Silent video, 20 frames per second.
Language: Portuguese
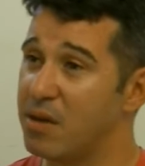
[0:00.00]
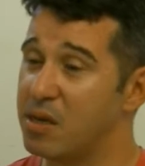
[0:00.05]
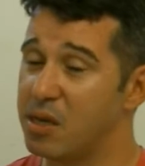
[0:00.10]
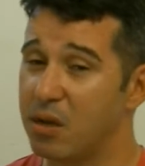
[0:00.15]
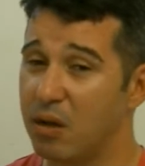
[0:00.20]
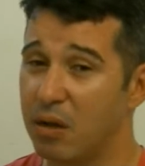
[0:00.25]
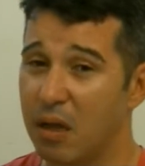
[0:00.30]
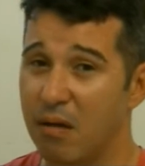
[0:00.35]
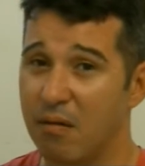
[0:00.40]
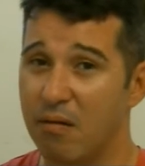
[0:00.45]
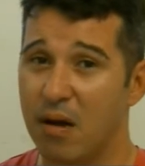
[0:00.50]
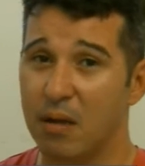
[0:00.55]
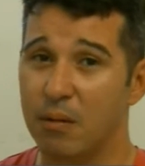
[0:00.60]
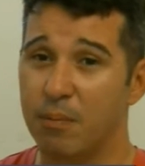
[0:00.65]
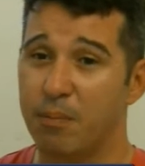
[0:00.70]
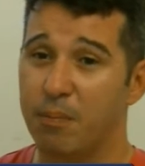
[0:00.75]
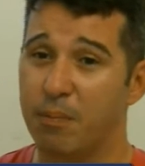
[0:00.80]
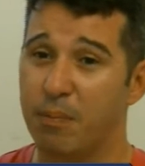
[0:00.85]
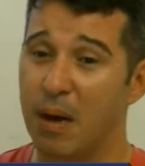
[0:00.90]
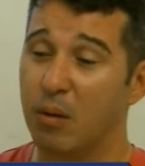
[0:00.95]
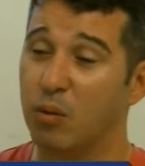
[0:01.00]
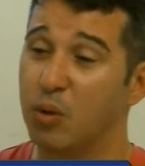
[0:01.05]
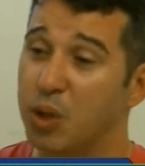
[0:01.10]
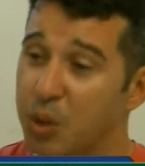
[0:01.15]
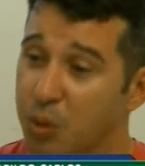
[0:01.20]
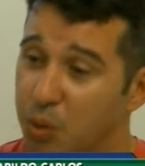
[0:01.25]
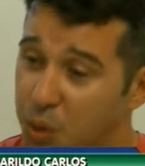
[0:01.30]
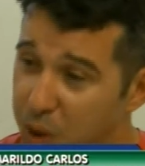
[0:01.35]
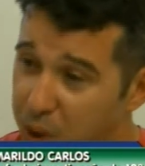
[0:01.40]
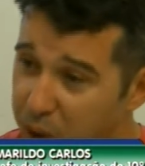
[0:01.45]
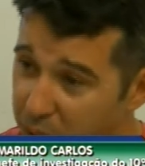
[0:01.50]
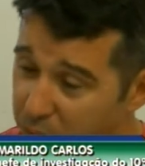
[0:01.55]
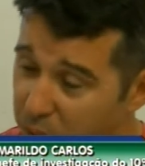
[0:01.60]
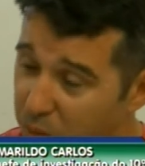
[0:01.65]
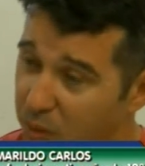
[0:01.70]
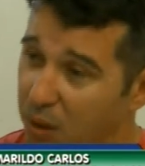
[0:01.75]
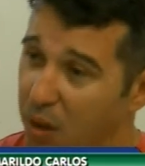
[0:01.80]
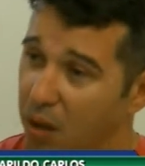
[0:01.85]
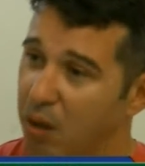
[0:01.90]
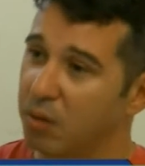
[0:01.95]
estava sendo levado para o cheiro
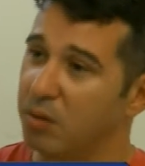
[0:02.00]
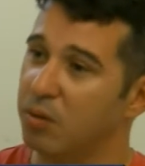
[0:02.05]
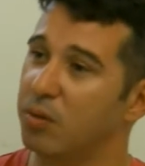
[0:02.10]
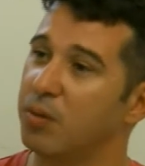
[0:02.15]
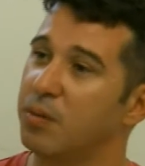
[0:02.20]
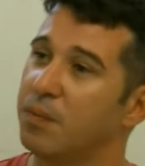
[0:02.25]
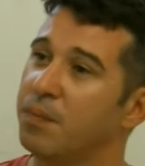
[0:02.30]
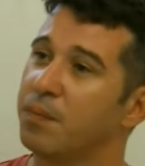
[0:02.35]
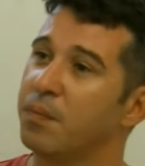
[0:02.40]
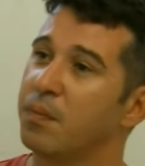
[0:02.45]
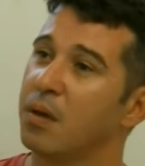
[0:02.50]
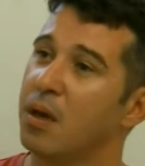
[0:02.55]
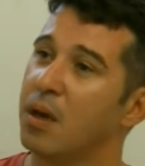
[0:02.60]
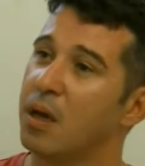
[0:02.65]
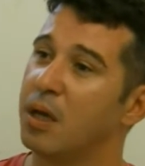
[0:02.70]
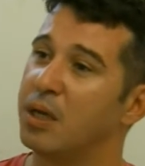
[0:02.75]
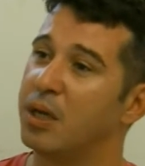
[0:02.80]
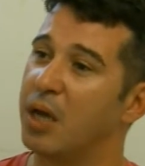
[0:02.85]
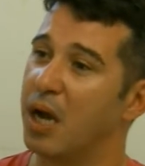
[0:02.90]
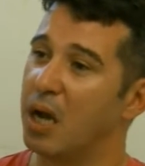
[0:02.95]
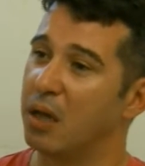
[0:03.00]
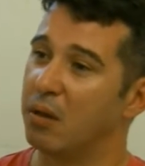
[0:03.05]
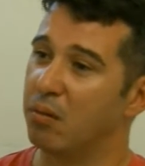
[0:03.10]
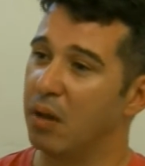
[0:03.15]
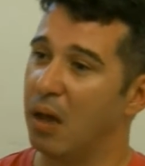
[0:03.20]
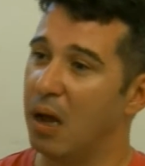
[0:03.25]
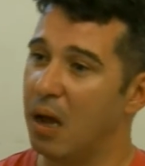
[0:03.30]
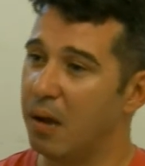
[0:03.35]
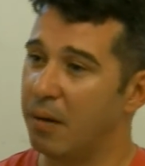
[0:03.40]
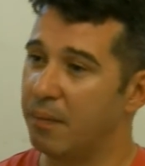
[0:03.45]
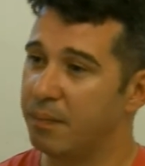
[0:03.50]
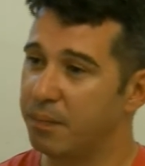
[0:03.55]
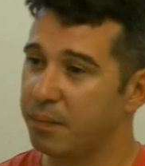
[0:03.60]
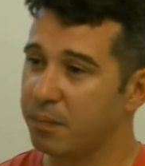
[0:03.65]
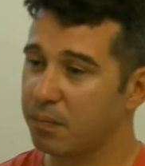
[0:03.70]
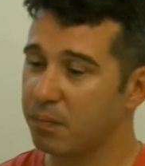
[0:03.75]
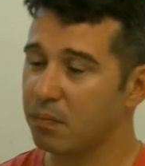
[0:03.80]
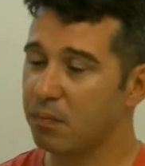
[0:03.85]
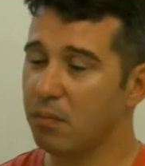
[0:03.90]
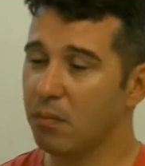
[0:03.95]
do queijo. Chegando lá,
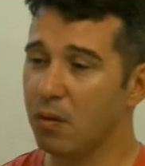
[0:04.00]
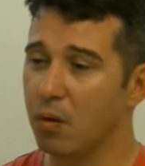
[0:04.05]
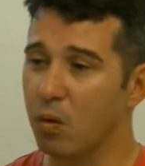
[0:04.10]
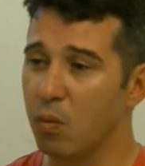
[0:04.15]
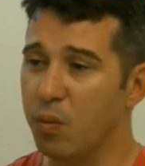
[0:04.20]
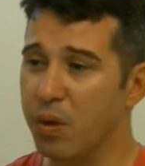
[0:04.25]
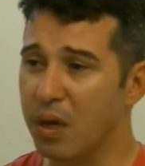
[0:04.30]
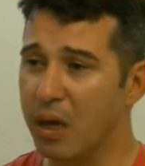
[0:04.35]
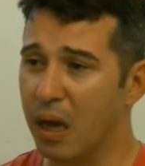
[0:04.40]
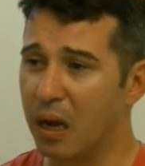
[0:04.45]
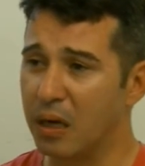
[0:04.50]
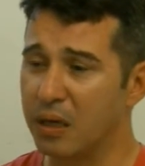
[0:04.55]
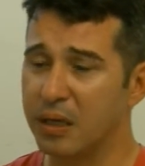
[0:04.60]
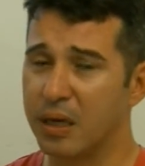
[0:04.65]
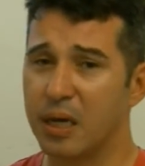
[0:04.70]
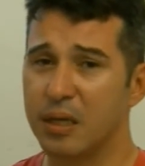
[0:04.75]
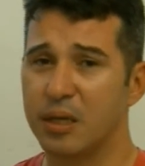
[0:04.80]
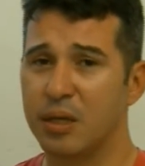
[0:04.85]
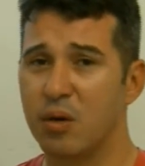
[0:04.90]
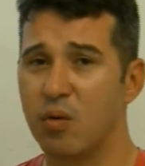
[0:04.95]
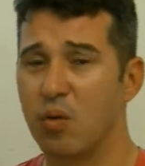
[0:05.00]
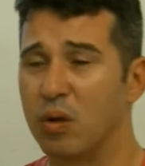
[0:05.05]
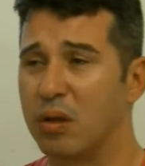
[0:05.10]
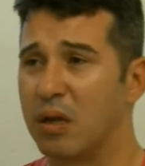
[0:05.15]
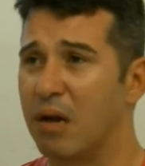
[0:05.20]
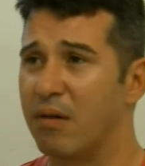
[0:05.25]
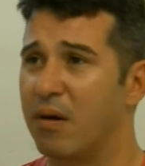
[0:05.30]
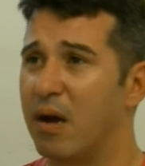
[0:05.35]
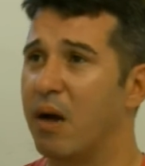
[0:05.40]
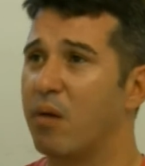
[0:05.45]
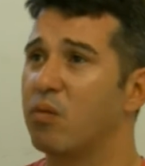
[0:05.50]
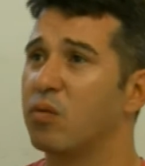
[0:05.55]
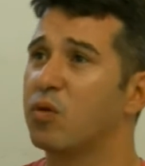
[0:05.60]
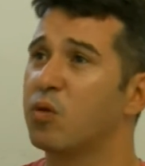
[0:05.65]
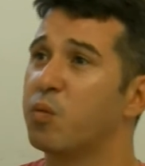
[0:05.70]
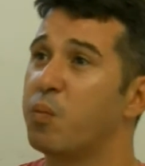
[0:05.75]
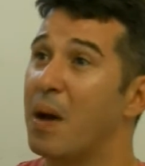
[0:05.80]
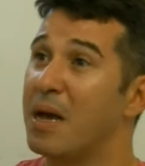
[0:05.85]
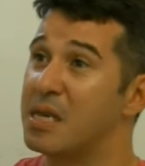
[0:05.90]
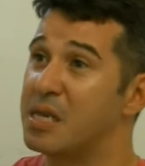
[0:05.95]
o Michelangelo já encontrava já com
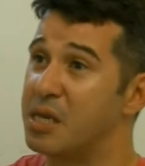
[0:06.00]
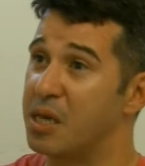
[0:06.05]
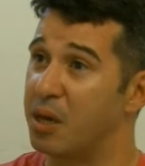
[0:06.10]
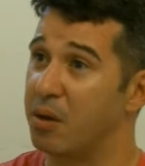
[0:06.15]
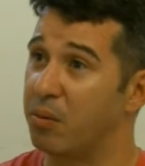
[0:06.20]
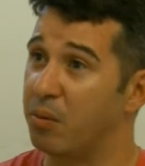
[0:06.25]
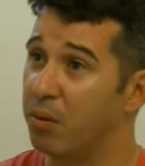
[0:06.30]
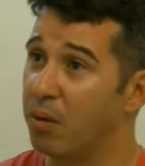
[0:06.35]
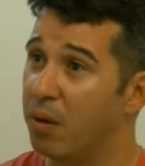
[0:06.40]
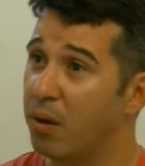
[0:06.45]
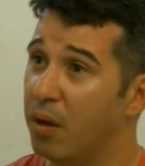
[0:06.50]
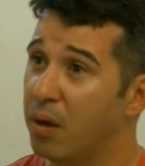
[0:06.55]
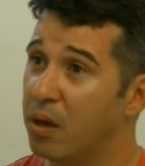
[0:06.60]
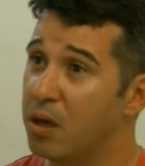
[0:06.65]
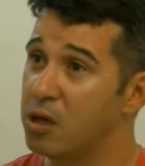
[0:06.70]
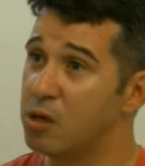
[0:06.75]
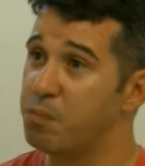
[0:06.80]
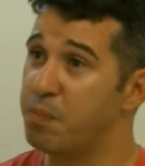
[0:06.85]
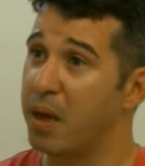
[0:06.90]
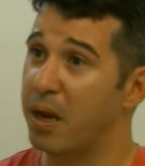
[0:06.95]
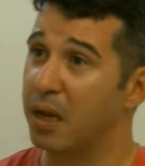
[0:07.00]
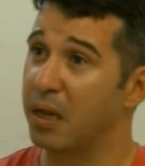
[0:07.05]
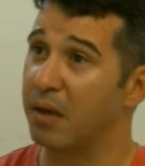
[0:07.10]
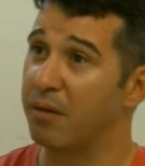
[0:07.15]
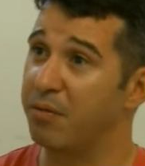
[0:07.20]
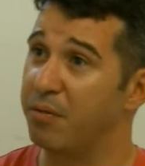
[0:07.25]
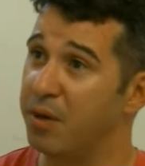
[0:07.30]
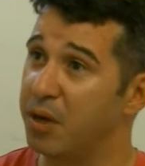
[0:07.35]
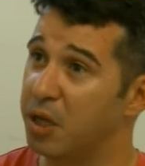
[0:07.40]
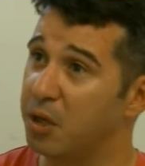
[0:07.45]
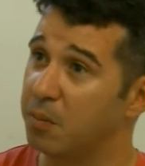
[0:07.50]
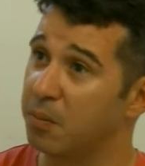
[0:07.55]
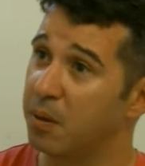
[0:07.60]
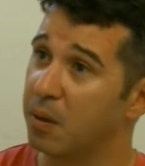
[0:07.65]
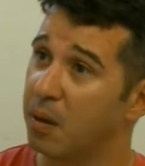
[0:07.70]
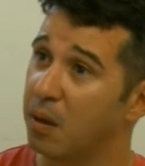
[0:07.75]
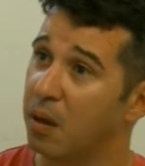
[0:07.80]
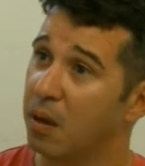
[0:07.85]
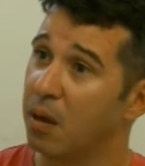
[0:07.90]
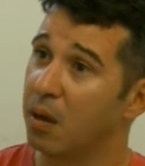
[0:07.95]
os parceiros, esperando a vítima.
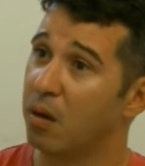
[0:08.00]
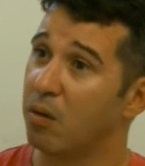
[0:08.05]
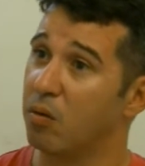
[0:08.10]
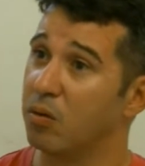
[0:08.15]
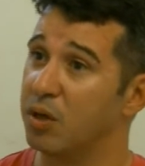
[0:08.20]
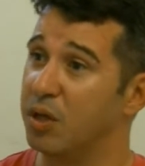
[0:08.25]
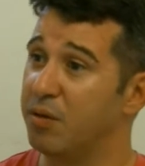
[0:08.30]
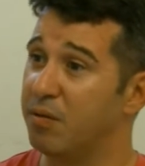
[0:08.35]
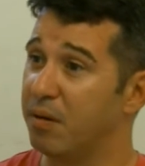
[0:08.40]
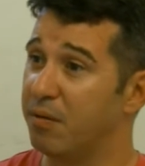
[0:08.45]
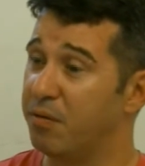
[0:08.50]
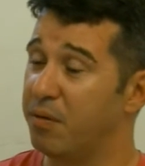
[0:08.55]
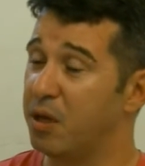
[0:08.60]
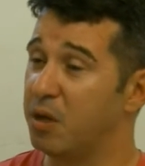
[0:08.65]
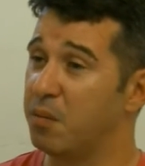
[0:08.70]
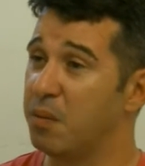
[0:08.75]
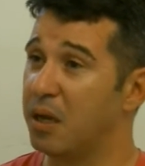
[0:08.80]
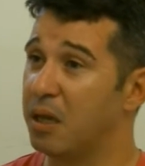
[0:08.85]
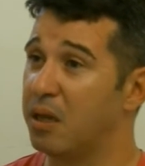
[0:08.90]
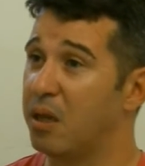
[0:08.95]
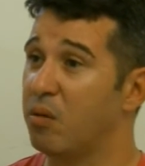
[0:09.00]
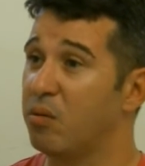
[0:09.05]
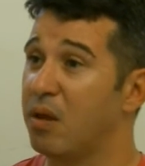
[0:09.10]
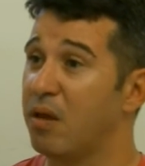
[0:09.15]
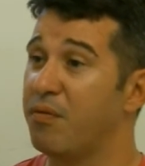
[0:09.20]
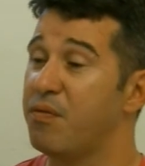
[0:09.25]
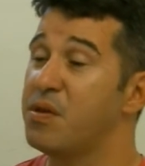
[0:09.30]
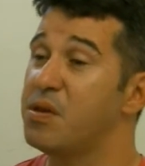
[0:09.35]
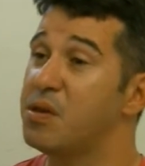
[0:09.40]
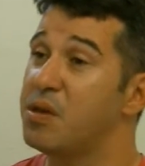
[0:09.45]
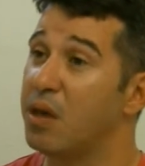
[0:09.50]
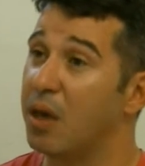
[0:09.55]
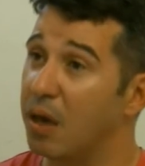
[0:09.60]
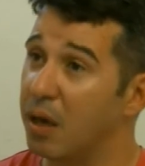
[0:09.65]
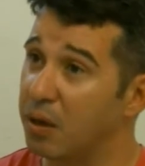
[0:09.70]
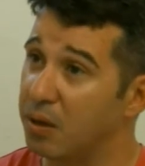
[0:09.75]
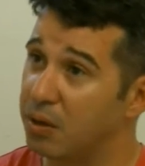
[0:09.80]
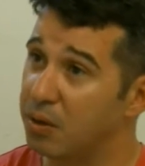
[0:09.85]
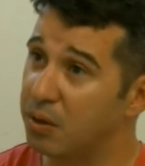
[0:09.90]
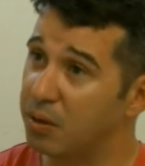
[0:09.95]
Inclusive, a vítima era até um
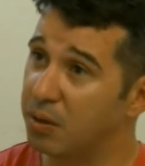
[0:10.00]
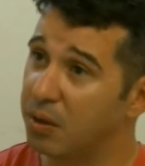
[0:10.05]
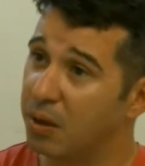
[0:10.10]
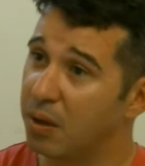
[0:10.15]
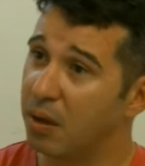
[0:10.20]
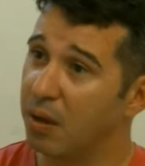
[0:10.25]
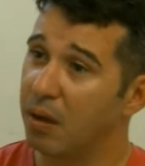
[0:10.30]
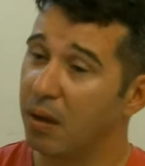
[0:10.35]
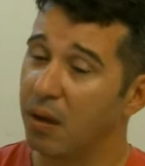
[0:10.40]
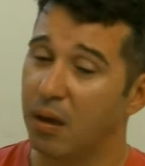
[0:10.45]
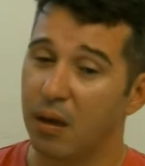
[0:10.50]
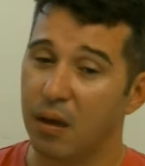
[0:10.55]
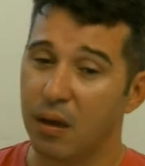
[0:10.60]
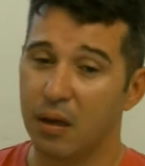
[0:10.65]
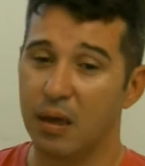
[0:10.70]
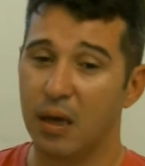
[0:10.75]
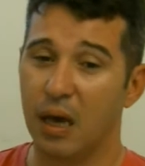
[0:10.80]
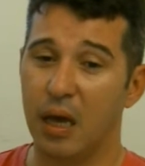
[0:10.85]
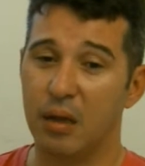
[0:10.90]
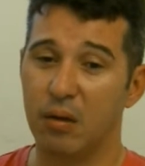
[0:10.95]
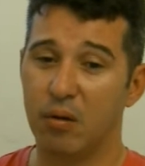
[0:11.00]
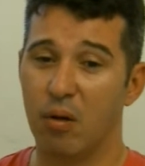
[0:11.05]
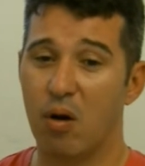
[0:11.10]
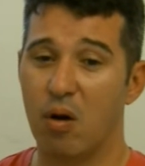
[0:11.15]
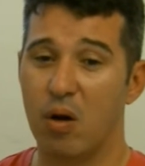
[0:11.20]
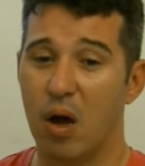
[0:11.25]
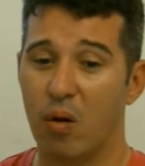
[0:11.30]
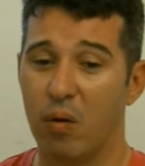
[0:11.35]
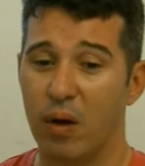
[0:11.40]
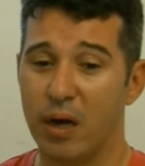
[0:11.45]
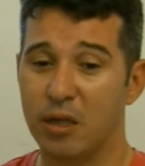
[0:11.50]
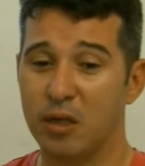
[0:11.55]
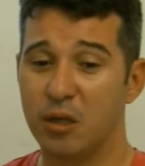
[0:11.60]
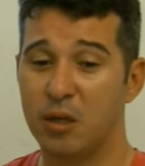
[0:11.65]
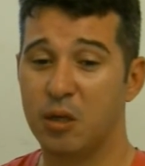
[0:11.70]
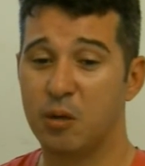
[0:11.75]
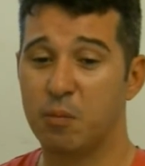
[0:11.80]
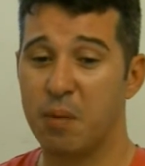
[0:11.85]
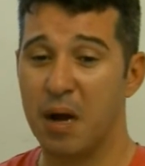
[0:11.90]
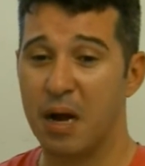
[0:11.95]
deficiente. E aí, no local lá,
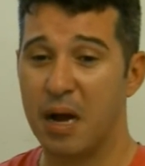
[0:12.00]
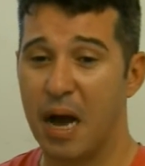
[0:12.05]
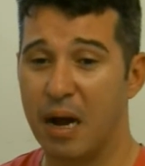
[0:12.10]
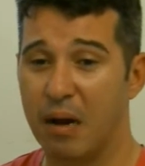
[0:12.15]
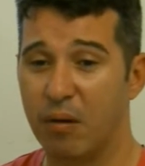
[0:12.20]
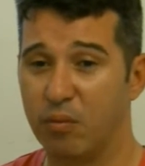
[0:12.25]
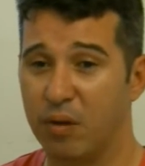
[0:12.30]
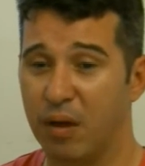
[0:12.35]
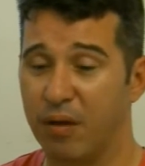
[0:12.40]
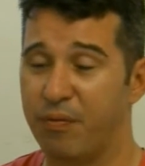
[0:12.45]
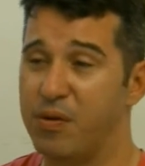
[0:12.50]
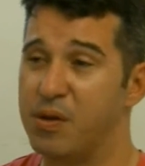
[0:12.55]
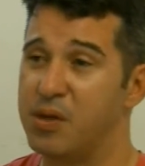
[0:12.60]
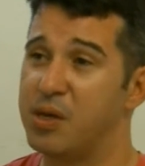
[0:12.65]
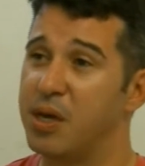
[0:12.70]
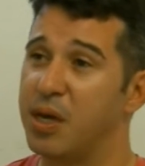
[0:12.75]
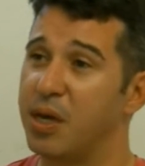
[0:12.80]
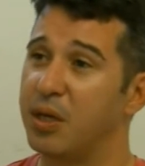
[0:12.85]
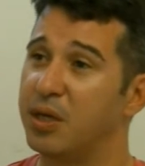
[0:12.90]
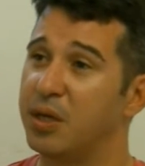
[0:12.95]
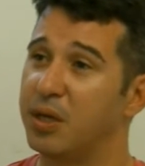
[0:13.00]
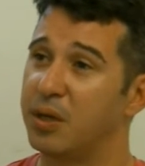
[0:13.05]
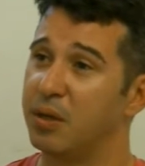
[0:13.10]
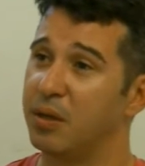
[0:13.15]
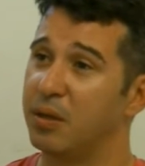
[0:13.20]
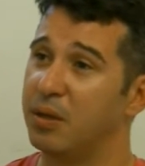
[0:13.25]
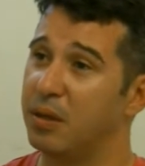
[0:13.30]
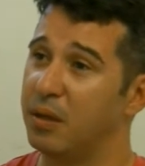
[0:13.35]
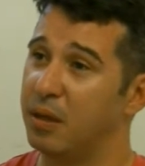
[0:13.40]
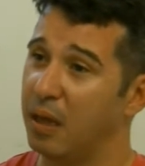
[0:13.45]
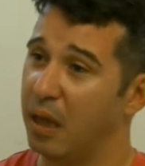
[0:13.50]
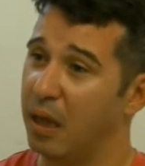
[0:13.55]
eles espancaram o deficiente,